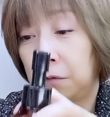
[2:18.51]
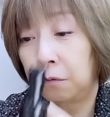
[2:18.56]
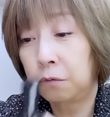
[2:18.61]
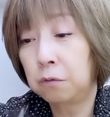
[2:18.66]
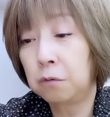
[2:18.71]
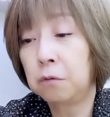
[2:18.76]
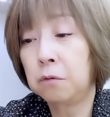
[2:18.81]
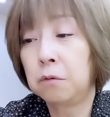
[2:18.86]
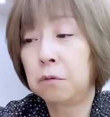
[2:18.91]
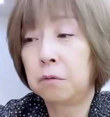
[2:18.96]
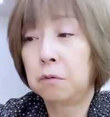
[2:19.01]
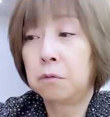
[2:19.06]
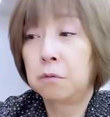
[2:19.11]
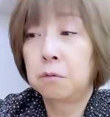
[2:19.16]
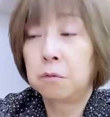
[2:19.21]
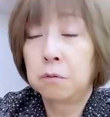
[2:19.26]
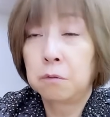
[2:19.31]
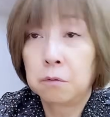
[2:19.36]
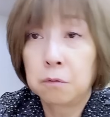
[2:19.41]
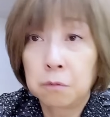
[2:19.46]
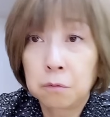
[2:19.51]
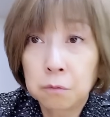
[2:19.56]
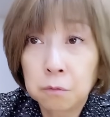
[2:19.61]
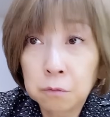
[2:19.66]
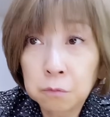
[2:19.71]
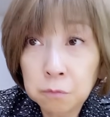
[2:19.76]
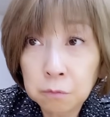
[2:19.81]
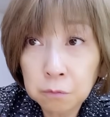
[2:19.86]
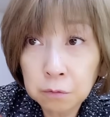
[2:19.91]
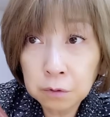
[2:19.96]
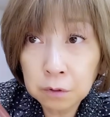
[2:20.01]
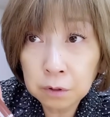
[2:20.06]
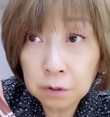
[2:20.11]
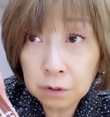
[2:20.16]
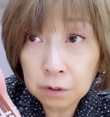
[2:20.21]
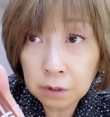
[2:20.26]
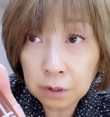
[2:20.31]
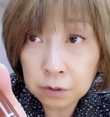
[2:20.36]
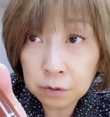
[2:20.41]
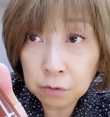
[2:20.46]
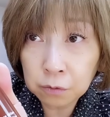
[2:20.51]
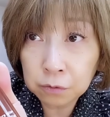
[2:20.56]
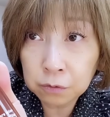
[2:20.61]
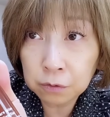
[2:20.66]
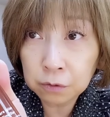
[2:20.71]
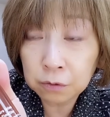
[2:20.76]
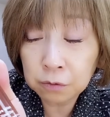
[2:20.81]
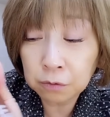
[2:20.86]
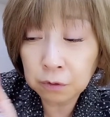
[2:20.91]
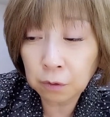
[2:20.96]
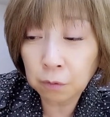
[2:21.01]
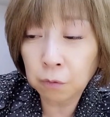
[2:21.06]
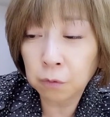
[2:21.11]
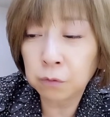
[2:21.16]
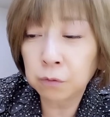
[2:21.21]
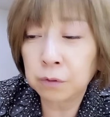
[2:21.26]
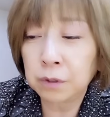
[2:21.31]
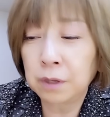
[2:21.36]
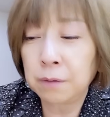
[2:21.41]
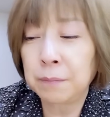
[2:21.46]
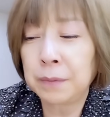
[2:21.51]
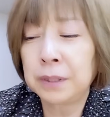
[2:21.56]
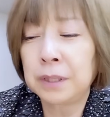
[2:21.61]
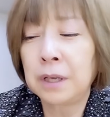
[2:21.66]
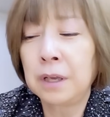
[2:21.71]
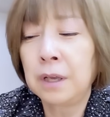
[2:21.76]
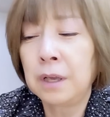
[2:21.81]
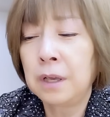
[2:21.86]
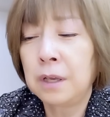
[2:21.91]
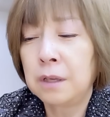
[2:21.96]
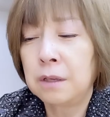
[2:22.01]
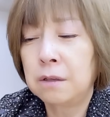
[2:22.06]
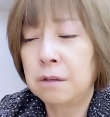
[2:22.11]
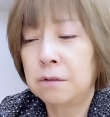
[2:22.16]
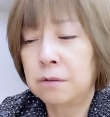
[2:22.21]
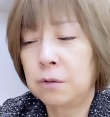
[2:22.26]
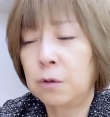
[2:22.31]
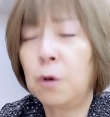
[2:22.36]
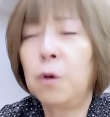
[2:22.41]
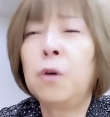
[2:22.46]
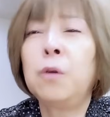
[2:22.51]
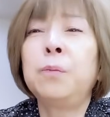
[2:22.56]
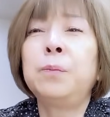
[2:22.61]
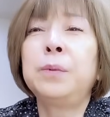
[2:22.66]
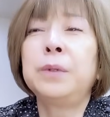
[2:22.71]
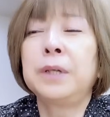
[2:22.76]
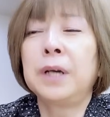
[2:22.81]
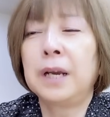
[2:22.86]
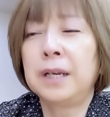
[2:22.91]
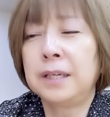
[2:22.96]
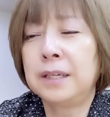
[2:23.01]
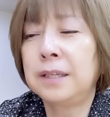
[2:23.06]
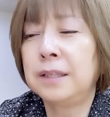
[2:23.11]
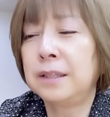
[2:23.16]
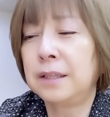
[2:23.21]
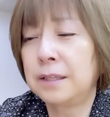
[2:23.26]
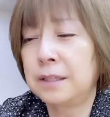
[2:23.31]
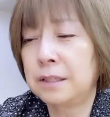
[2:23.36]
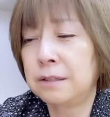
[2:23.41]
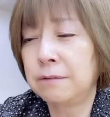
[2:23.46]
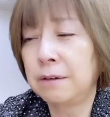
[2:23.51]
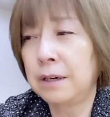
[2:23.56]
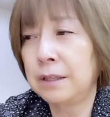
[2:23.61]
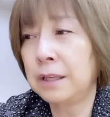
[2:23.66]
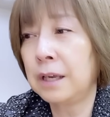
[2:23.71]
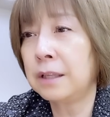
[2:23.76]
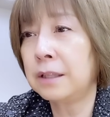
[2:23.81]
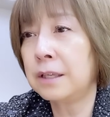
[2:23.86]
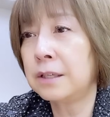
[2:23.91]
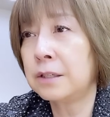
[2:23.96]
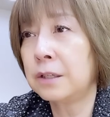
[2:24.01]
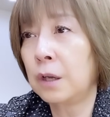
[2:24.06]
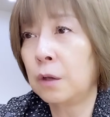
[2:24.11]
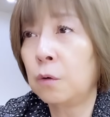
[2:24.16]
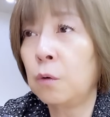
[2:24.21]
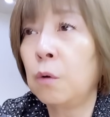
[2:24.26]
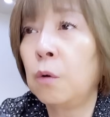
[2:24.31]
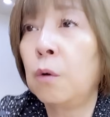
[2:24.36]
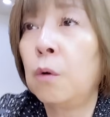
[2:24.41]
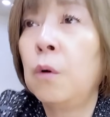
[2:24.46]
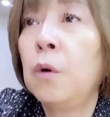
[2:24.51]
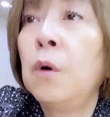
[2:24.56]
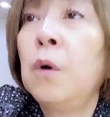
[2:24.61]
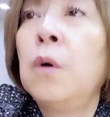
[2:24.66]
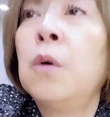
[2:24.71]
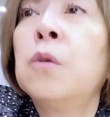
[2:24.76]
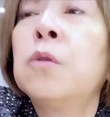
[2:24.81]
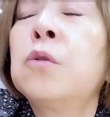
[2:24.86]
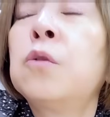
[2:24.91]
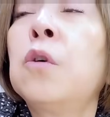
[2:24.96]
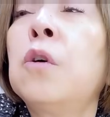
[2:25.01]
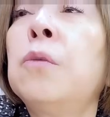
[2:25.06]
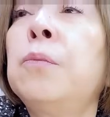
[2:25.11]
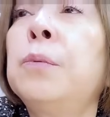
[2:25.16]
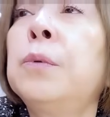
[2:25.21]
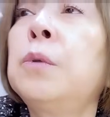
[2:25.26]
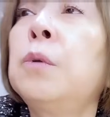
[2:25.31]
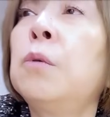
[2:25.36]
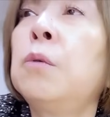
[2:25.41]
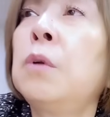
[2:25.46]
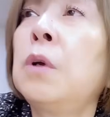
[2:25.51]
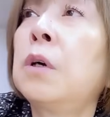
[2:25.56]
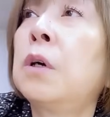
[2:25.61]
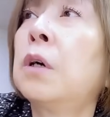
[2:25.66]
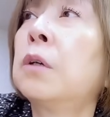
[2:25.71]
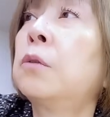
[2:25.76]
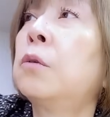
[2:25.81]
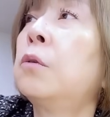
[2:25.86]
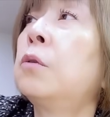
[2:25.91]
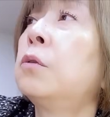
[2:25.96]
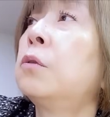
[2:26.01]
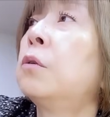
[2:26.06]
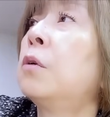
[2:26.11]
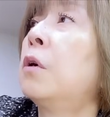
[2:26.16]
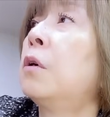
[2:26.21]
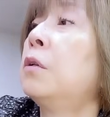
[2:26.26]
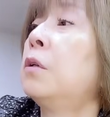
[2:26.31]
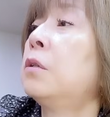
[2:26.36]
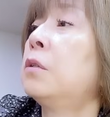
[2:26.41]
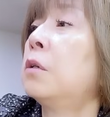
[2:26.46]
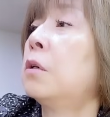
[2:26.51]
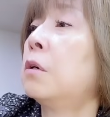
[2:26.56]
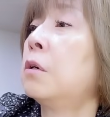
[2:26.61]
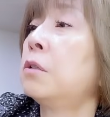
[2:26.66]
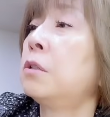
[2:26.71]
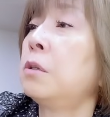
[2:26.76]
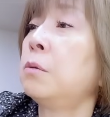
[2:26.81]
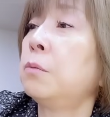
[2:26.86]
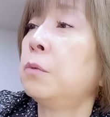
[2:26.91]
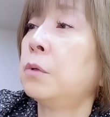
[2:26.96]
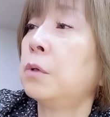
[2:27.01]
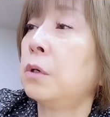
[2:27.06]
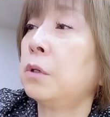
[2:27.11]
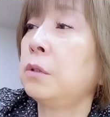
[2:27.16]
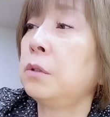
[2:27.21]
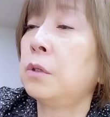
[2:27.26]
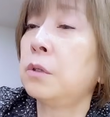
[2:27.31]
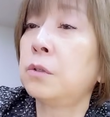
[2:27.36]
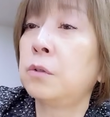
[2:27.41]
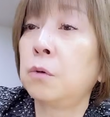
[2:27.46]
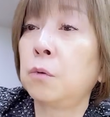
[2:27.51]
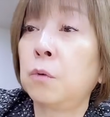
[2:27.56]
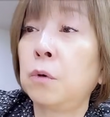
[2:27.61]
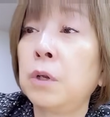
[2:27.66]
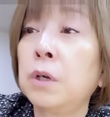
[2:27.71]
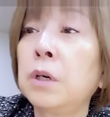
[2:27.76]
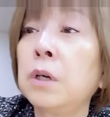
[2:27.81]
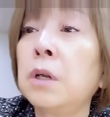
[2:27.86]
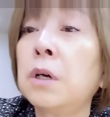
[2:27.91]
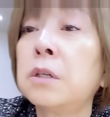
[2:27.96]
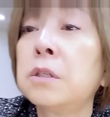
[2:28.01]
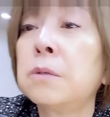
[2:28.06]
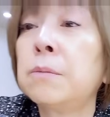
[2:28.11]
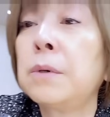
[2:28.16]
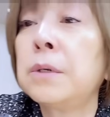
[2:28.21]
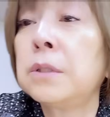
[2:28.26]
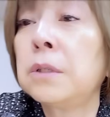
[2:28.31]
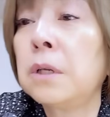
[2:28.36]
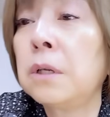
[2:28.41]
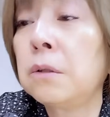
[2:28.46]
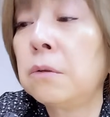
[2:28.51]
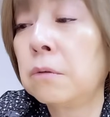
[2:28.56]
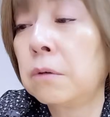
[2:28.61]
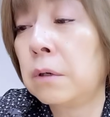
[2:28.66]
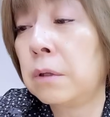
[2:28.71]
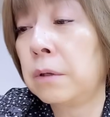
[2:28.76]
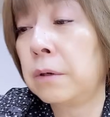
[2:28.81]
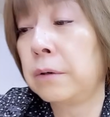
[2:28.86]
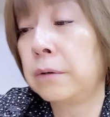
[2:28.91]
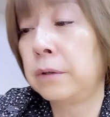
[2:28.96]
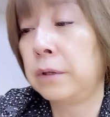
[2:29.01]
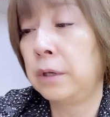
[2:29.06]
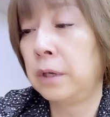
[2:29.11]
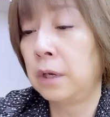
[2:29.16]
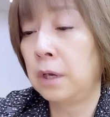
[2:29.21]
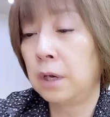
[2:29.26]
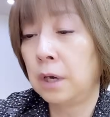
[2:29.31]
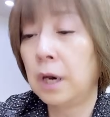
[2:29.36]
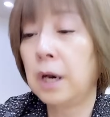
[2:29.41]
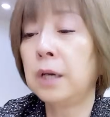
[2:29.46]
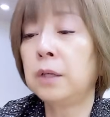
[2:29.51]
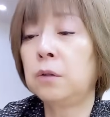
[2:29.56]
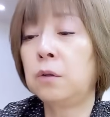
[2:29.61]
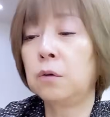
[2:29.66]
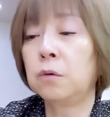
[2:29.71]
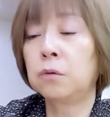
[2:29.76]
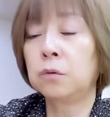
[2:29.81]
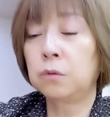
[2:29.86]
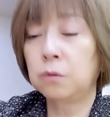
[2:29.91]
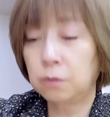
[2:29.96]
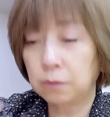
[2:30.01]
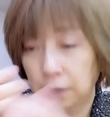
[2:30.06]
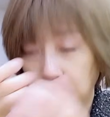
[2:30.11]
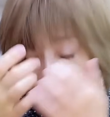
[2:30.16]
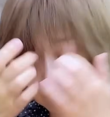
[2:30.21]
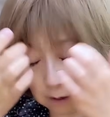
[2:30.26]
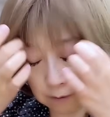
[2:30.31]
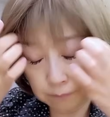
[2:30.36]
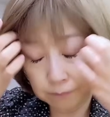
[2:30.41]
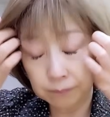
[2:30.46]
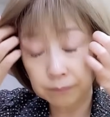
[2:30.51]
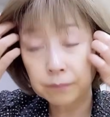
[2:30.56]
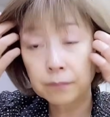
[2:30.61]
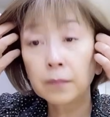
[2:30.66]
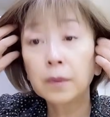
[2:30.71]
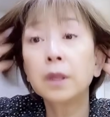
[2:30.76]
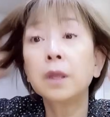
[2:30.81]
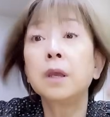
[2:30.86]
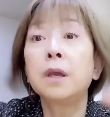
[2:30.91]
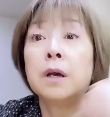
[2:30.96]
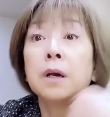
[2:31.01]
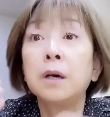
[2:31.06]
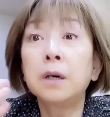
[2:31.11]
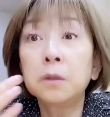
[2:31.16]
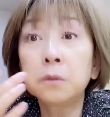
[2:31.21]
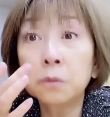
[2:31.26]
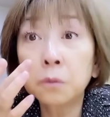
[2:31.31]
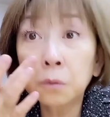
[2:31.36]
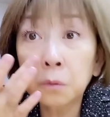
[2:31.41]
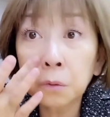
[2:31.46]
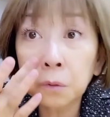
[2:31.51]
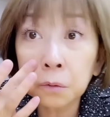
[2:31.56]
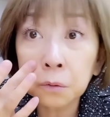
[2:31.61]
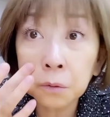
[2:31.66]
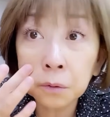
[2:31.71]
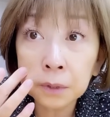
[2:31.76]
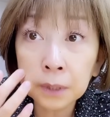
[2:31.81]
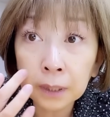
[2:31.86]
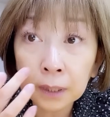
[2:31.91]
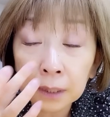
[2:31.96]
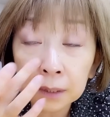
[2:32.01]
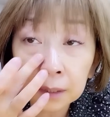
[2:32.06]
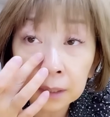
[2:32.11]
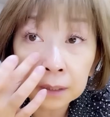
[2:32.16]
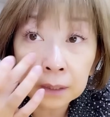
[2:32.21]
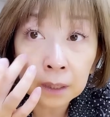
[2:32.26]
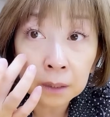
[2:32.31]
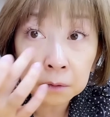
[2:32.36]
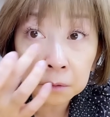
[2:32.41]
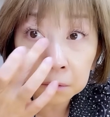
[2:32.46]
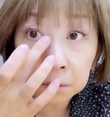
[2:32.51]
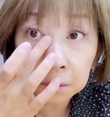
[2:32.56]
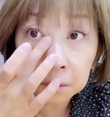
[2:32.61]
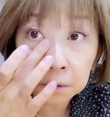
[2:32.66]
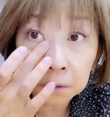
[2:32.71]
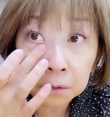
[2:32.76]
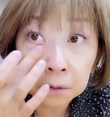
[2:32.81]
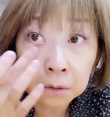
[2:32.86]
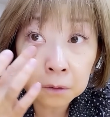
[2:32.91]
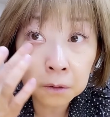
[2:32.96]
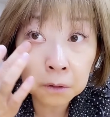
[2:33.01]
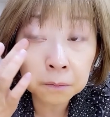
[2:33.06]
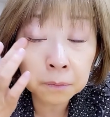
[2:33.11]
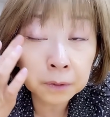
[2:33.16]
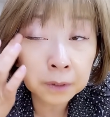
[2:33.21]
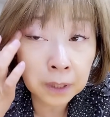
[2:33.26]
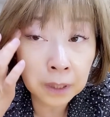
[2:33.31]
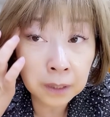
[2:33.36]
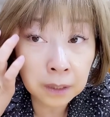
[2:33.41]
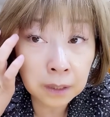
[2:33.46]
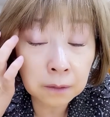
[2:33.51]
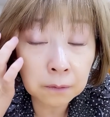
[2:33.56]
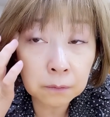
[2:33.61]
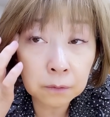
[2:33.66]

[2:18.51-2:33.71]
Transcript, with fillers: と、この化粧水抜いて、このね、また、ソープがいいんですわ。なんですけど、ソープのね、カタログはね、探してもないんですよ。これから発売されるのかな？はい、ということで、このテカテカ黒ぶかり。遮